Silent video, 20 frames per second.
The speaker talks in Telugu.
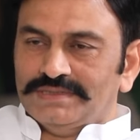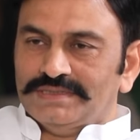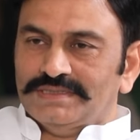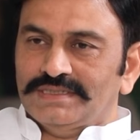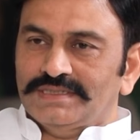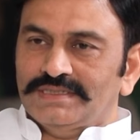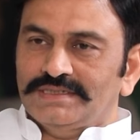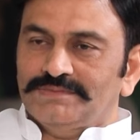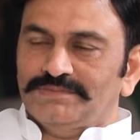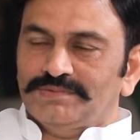
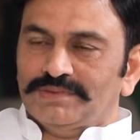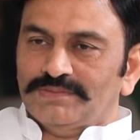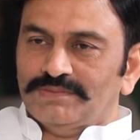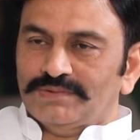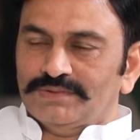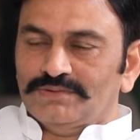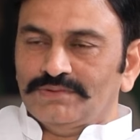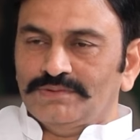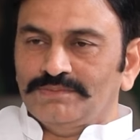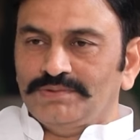ప్రజల్ని
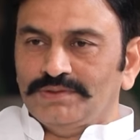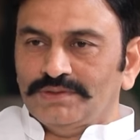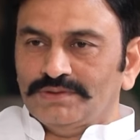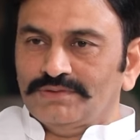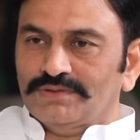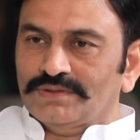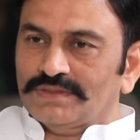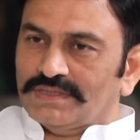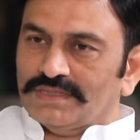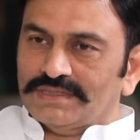ప్రభుత్వం
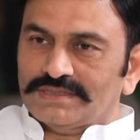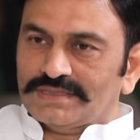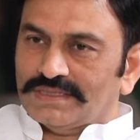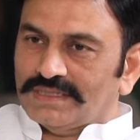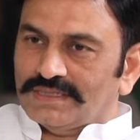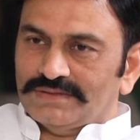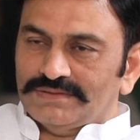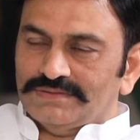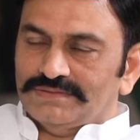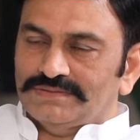పెడుతున్న కష్టాలు